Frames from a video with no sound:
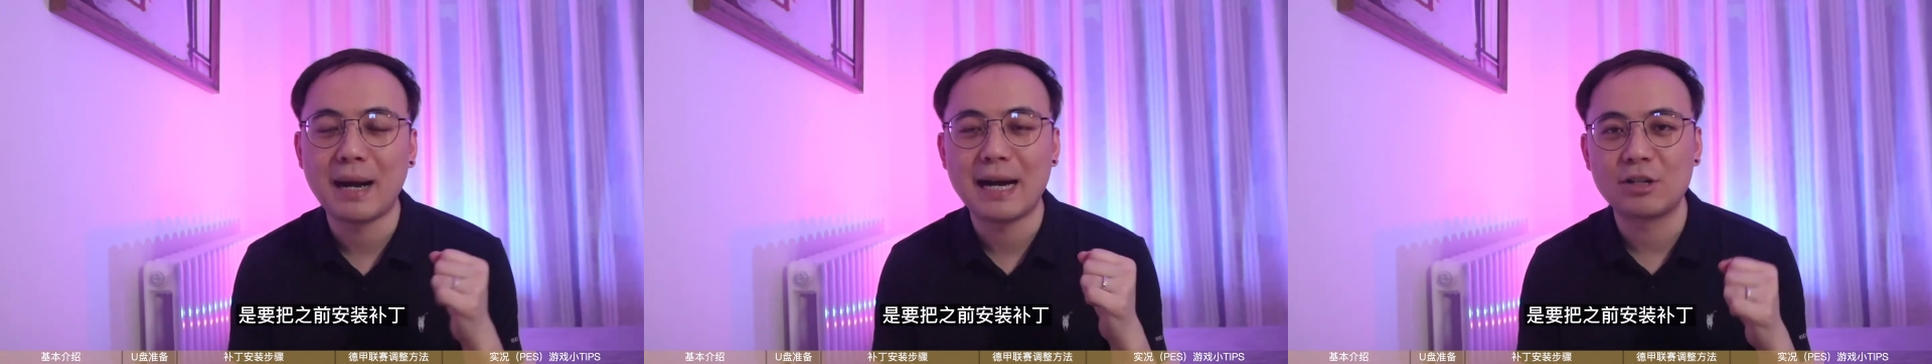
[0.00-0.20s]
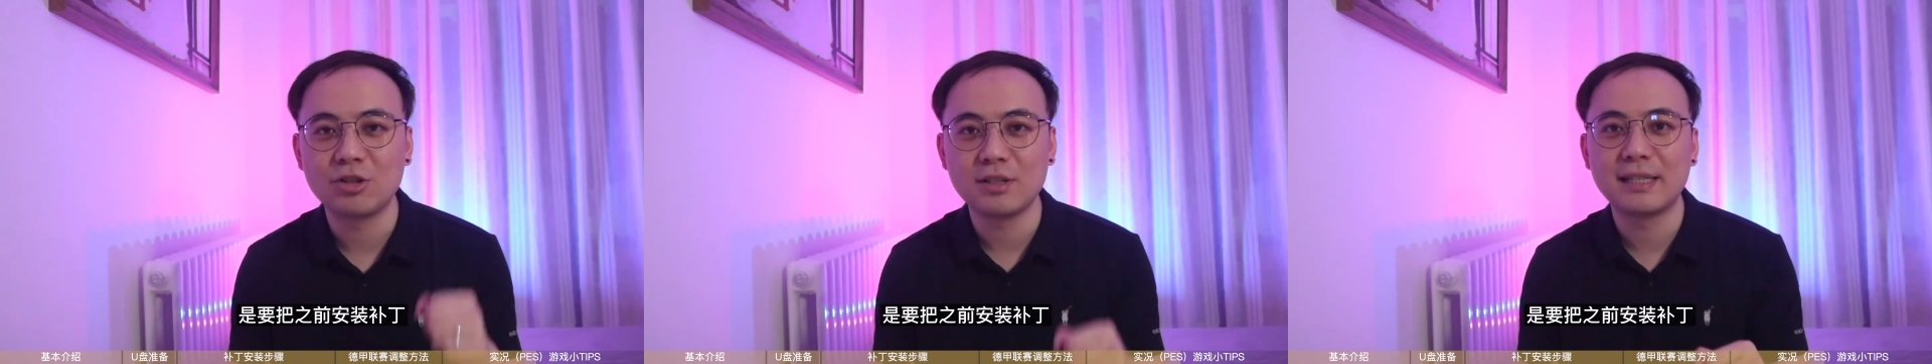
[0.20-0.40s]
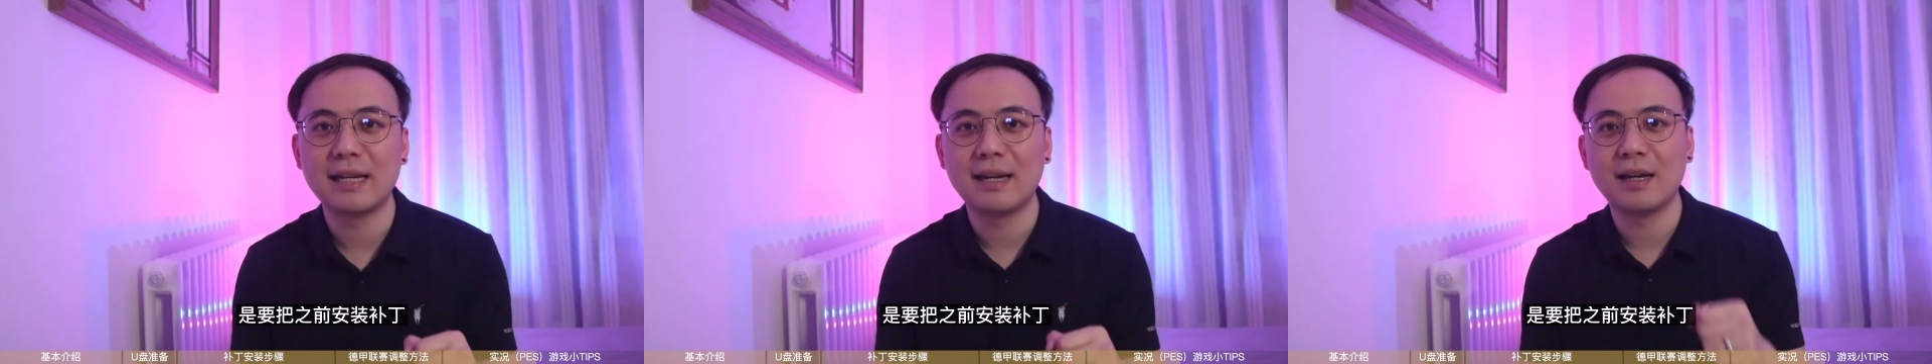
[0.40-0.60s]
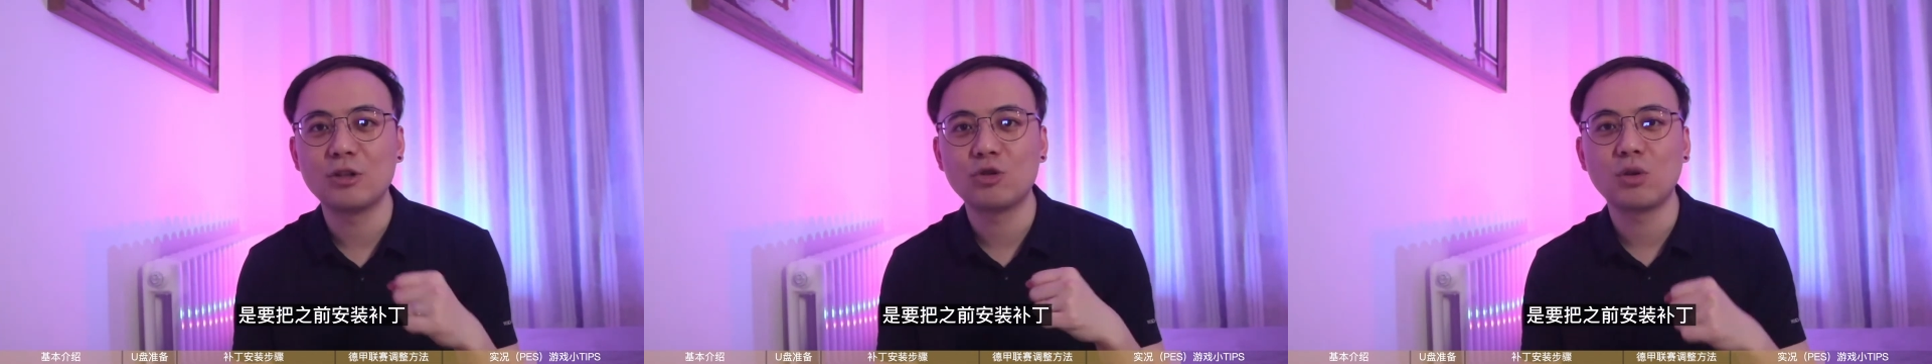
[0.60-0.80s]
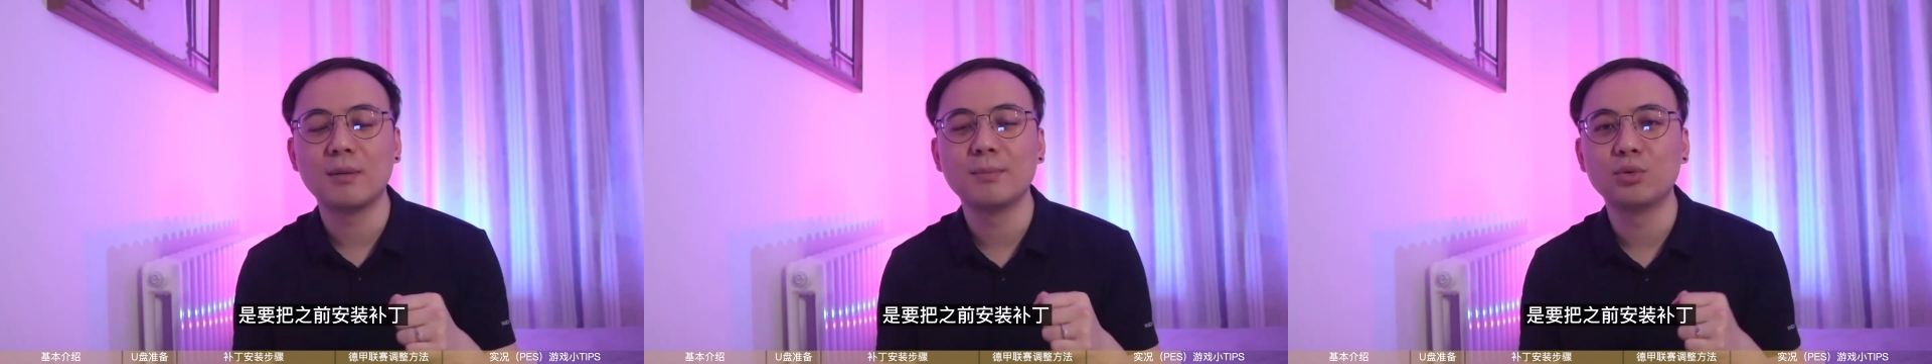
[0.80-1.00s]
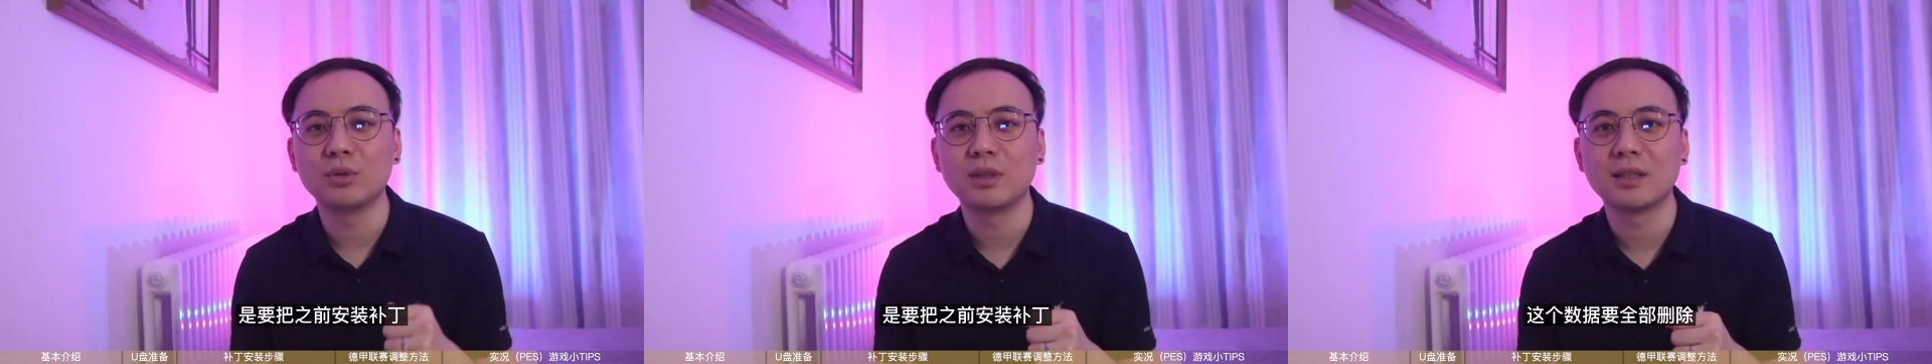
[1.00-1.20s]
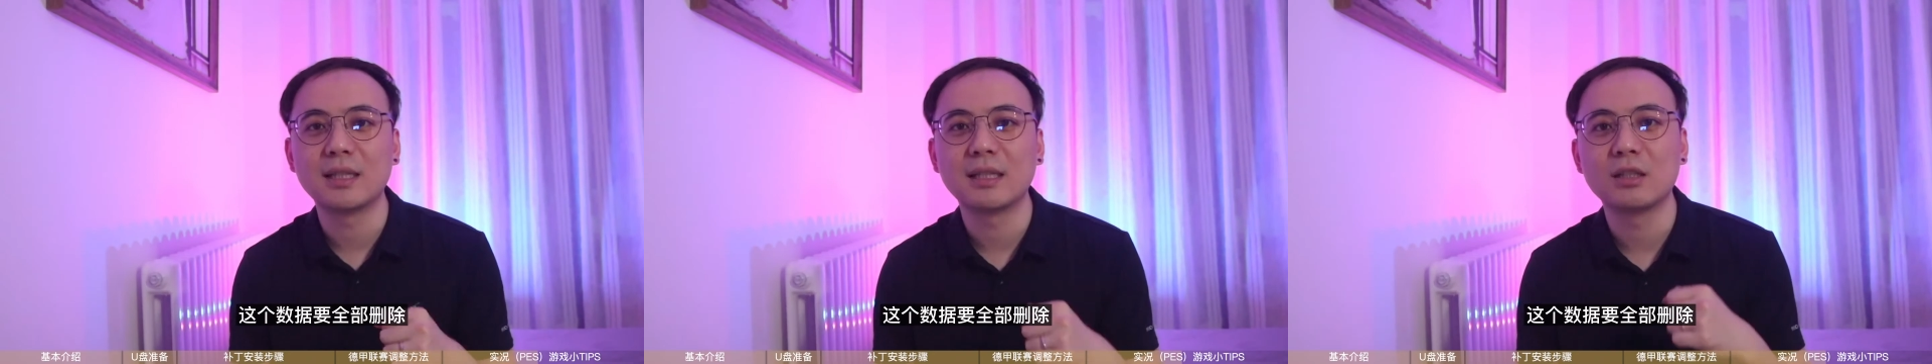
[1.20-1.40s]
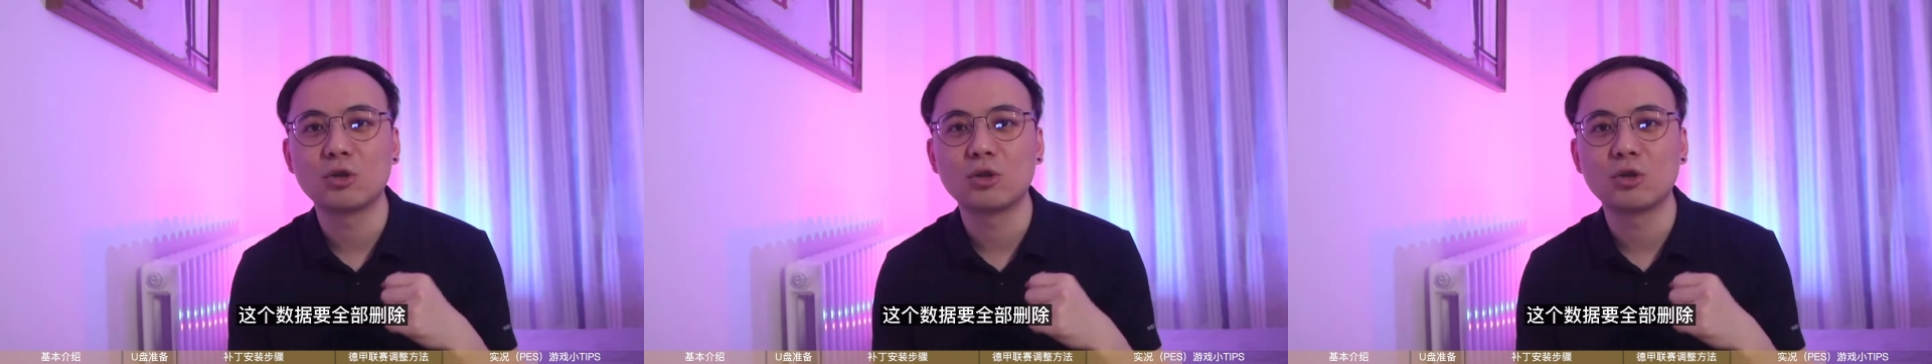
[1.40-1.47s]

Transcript: 把之前安装补丁这个